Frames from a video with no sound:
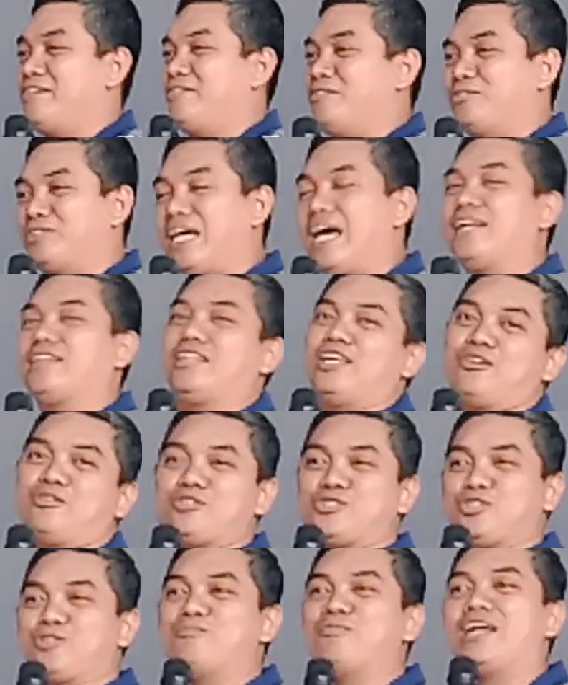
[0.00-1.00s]
O dati,
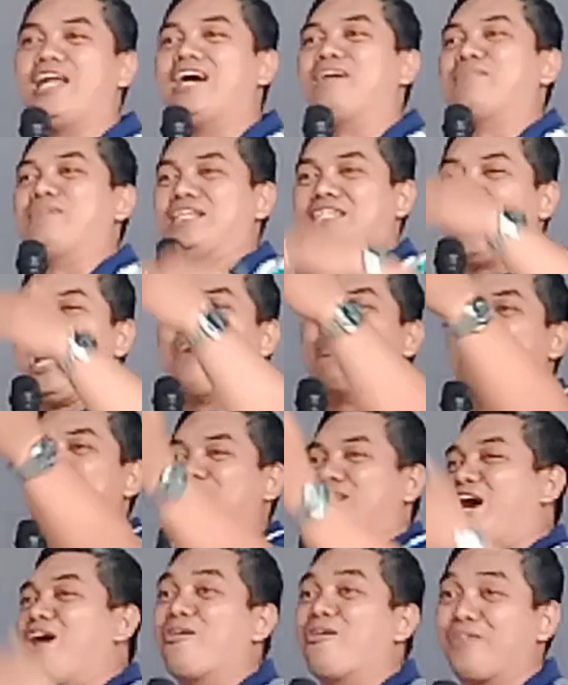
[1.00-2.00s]
gusto mo lang, may
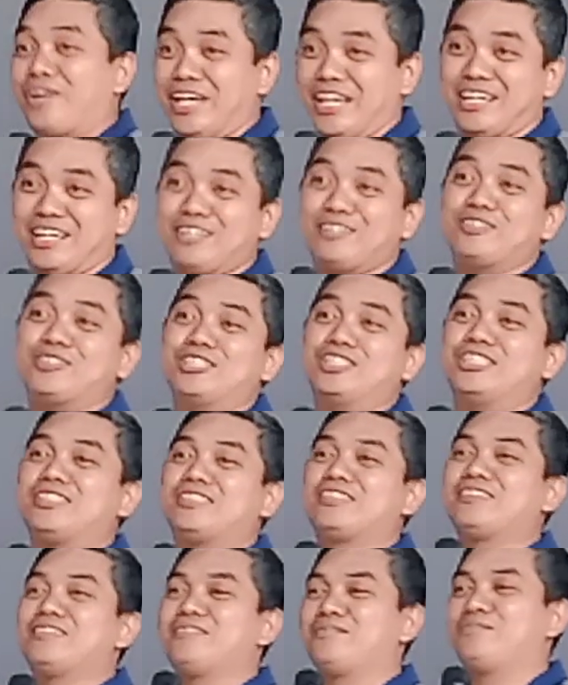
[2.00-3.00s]
tawag ka, okay ka on.
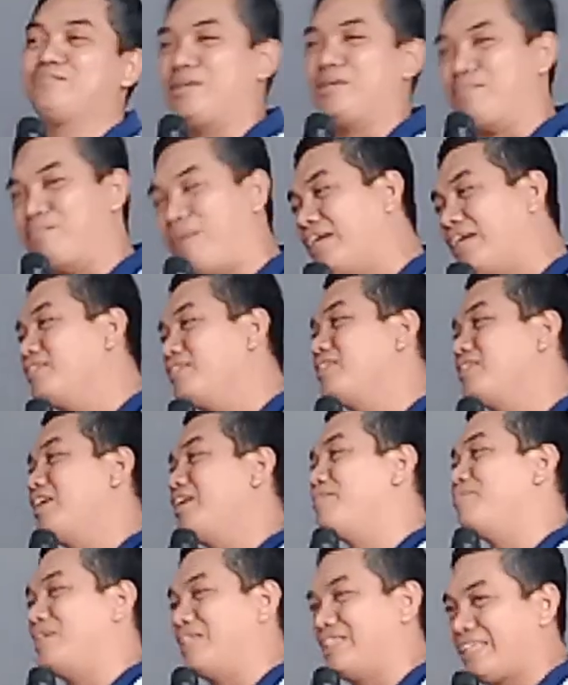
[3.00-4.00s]
May
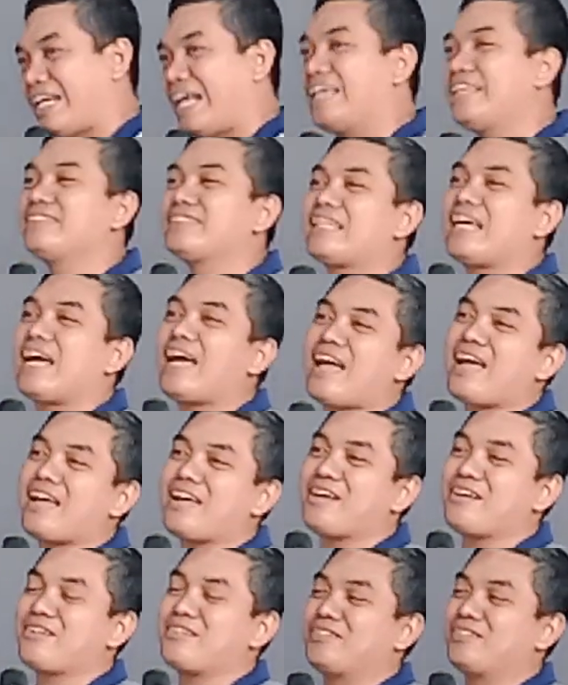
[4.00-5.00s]
20, may 30.
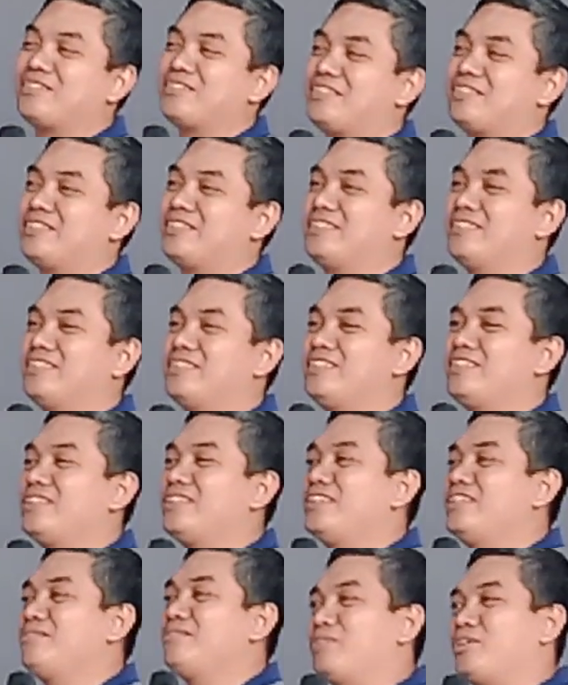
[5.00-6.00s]
Oh.
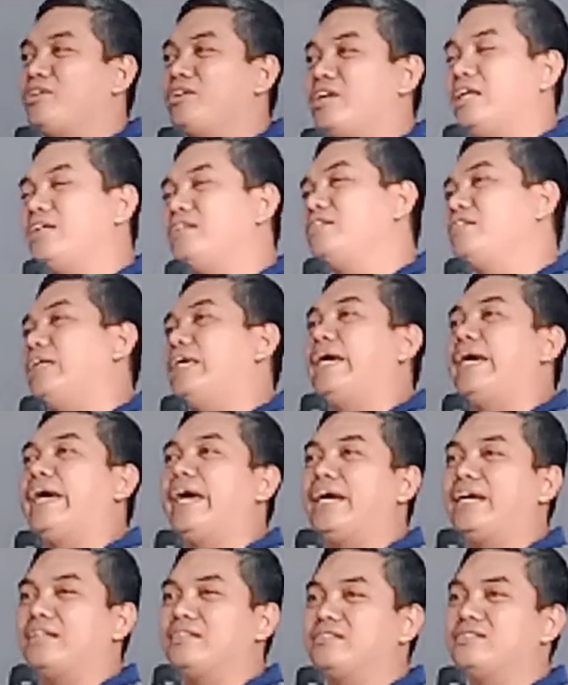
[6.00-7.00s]
Pero in the
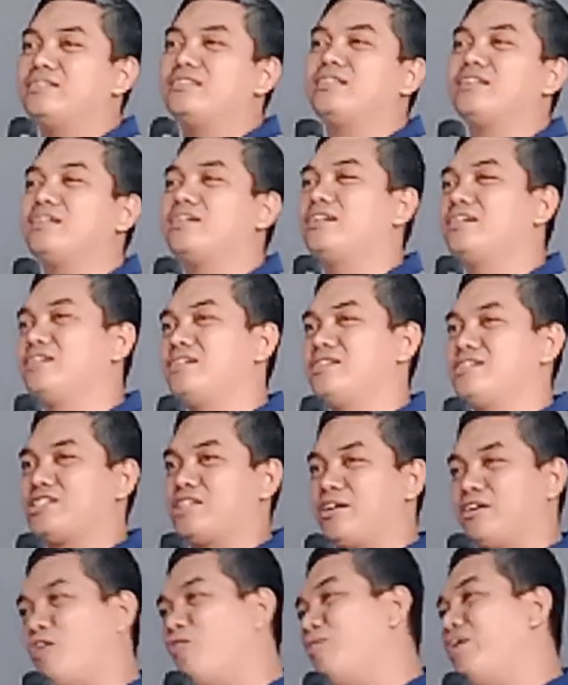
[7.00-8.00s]
end,
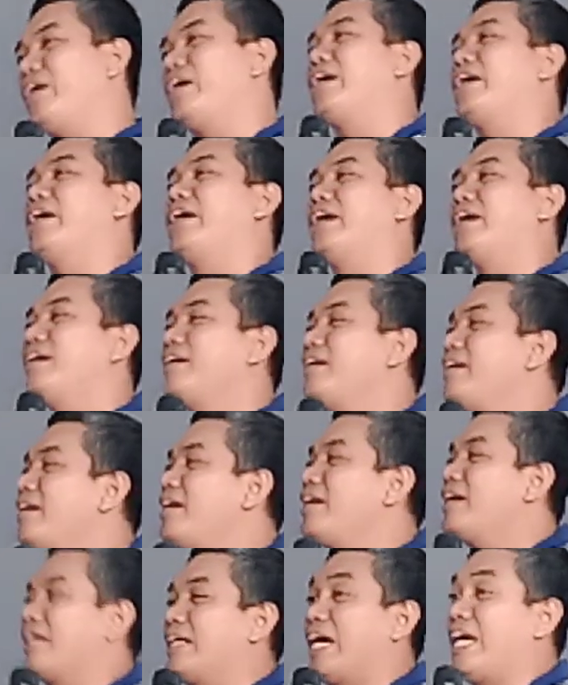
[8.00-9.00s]
sa ulihi,
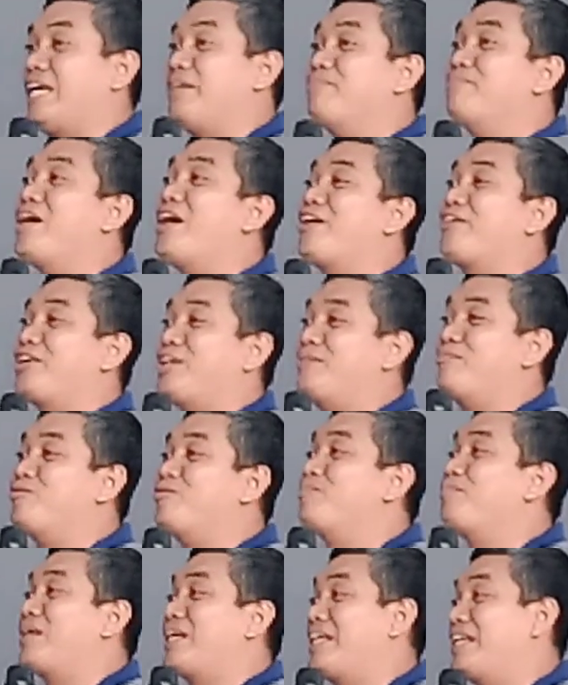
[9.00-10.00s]
gaiba rin
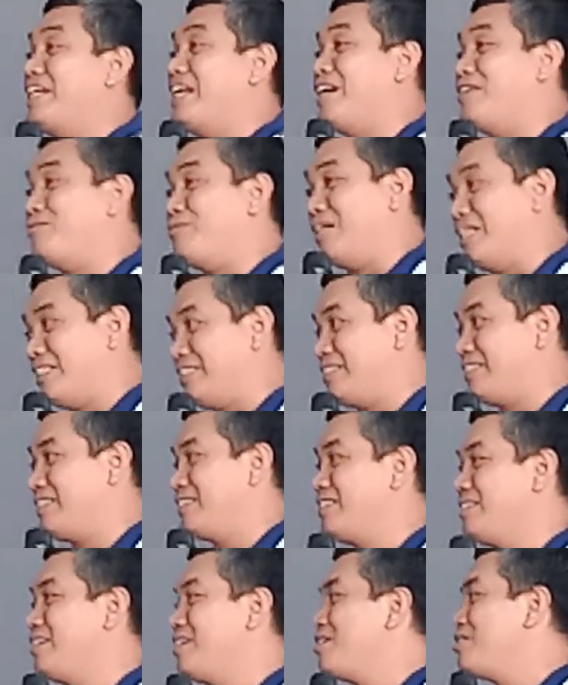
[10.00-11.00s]
mo pananawan.
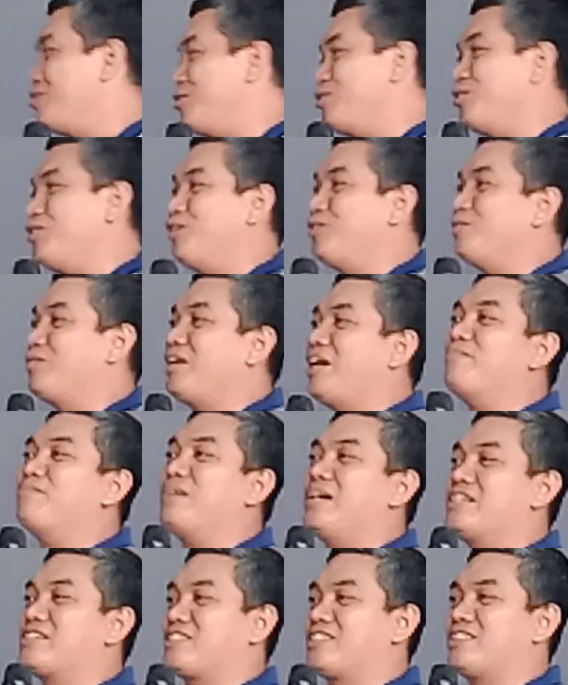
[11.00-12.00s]
So, din to yung
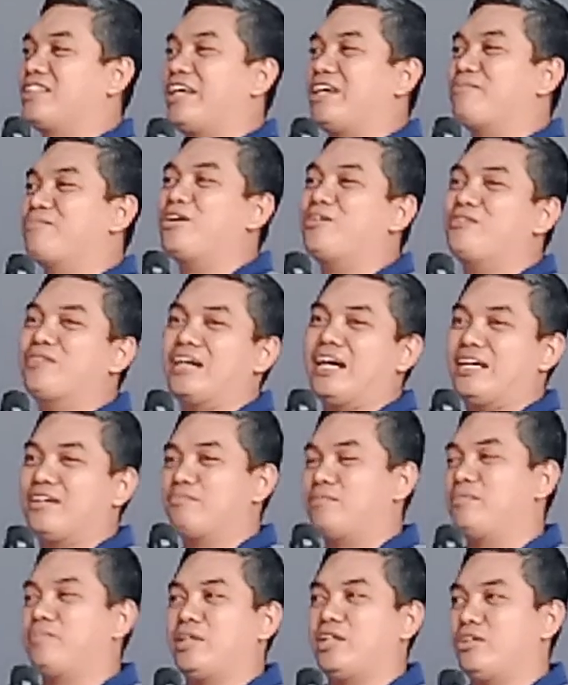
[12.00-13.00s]
bas rin mao nga,
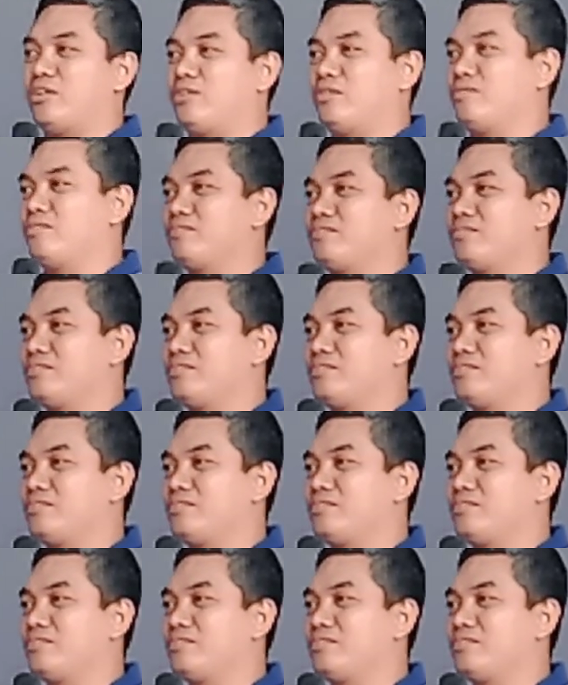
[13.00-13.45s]
maybe,